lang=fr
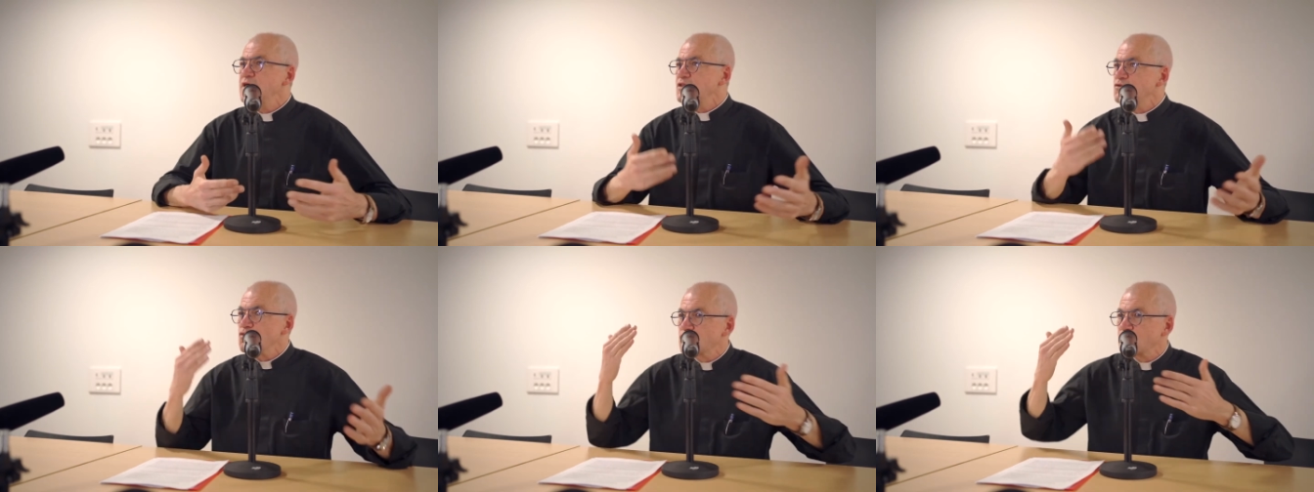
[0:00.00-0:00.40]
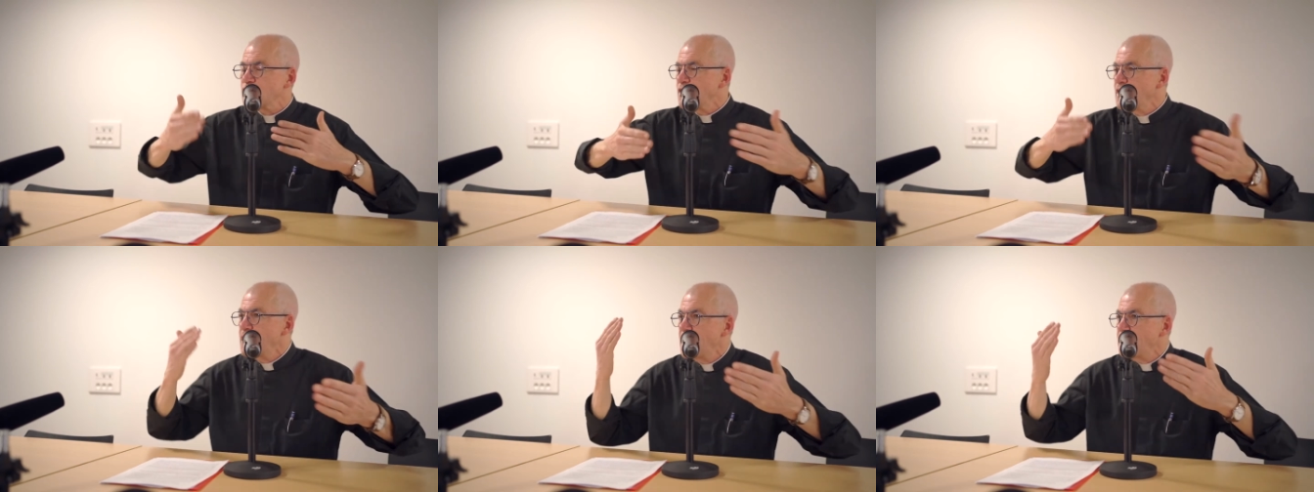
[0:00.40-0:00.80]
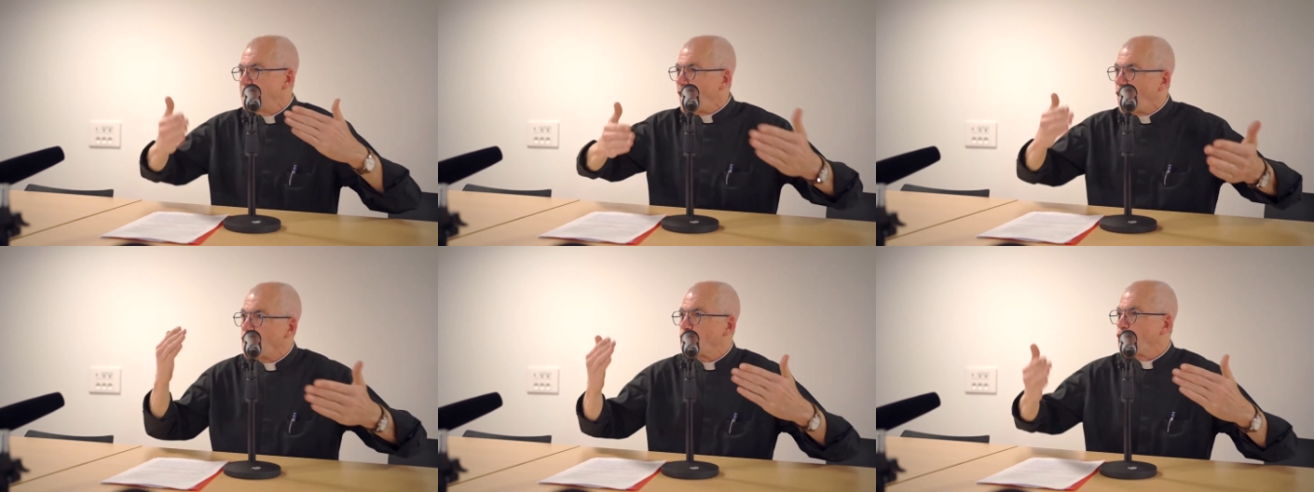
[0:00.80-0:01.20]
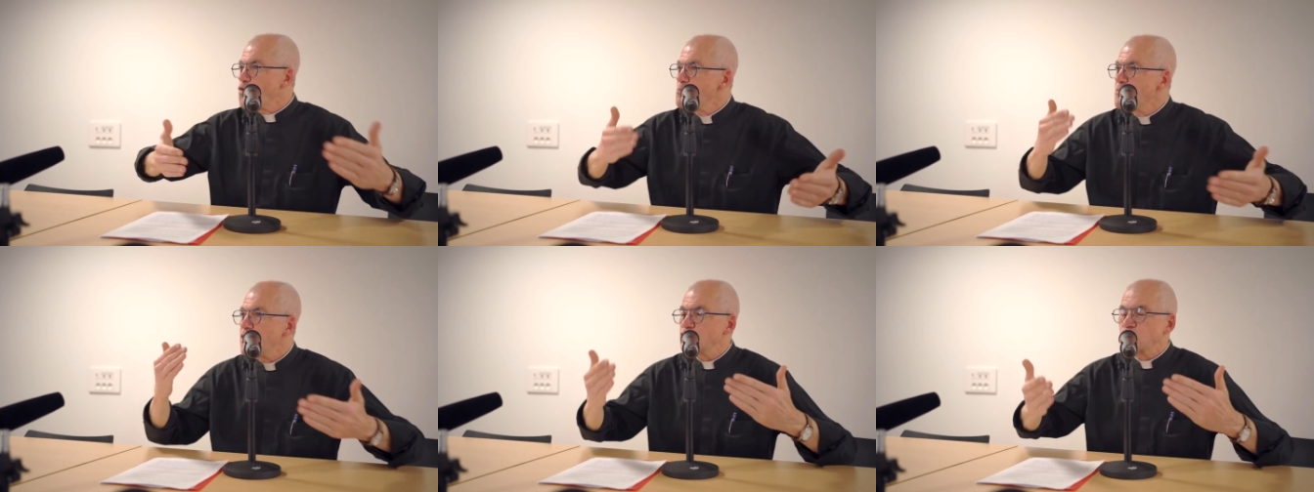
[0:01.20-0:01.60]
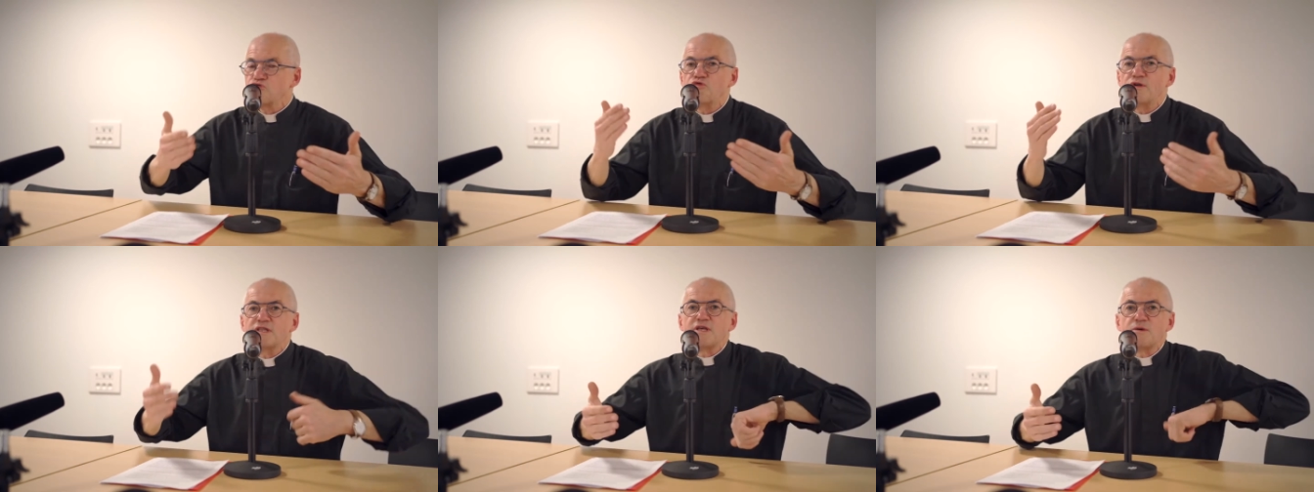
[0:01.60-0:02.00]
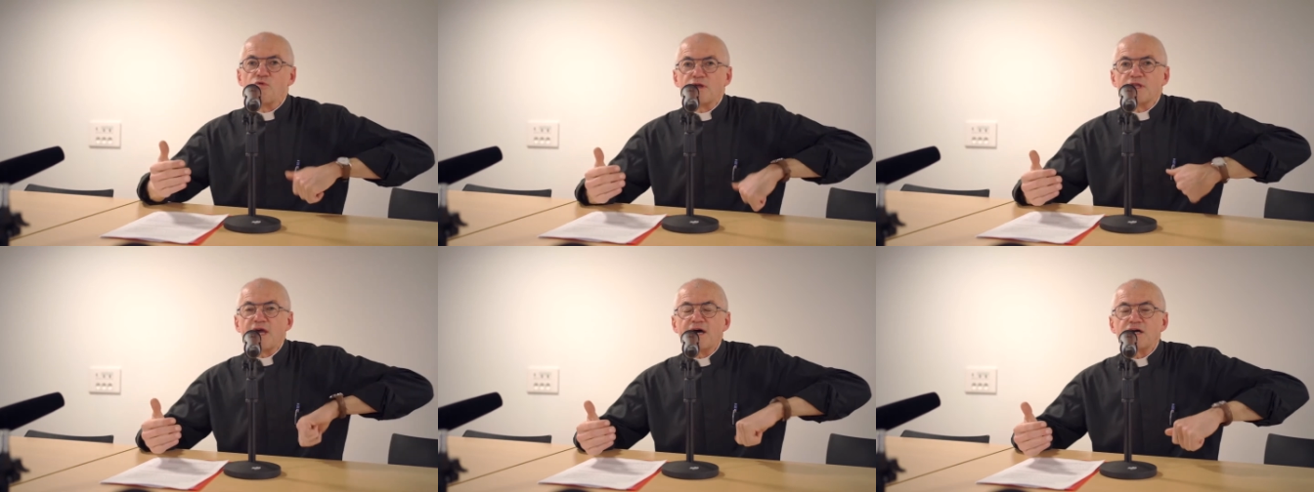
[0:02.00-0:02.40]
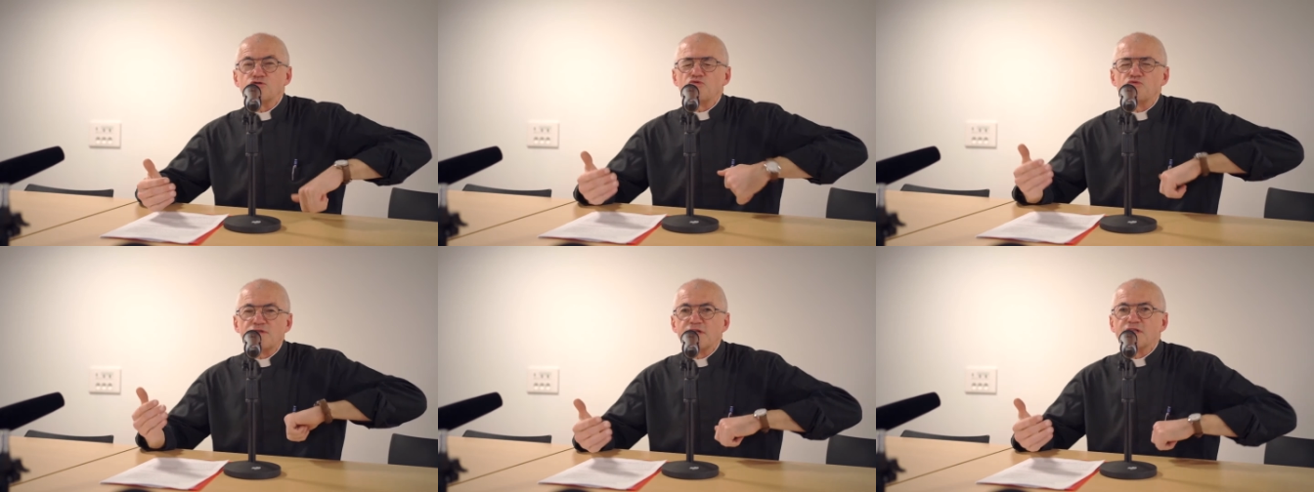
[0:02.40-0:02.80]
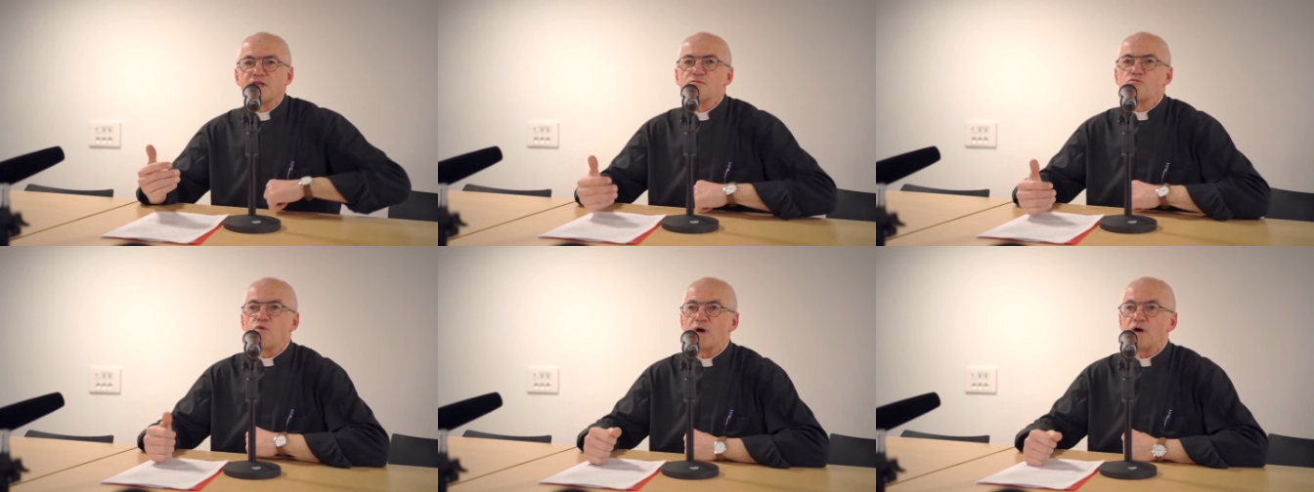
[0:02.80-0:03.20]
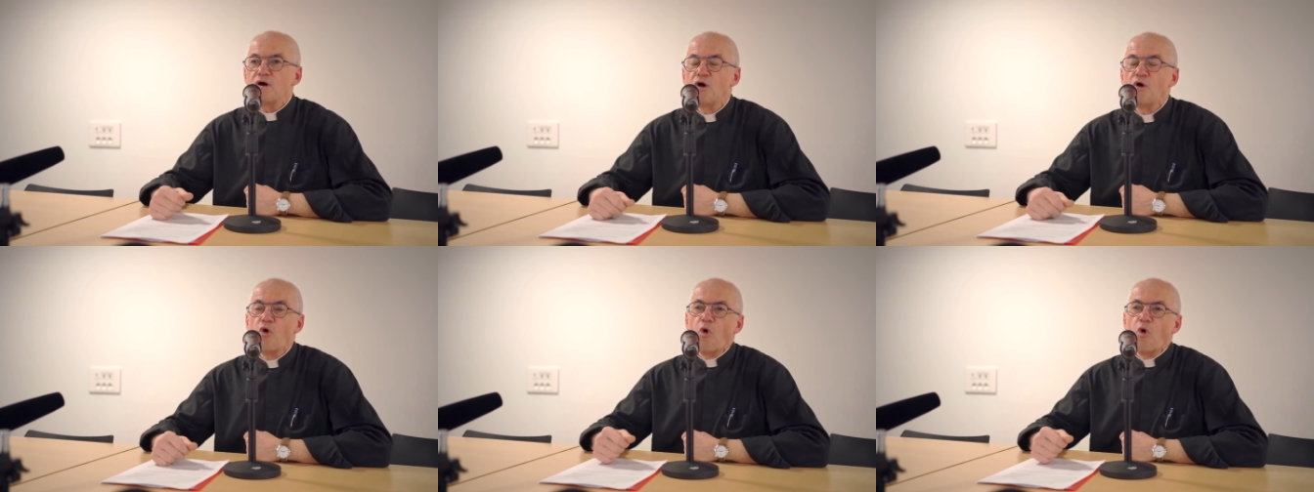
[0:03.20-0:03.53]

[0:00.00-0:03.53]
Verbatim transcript: Et donc euh, par regroupement de tous les témoignages, de tous ces témoins,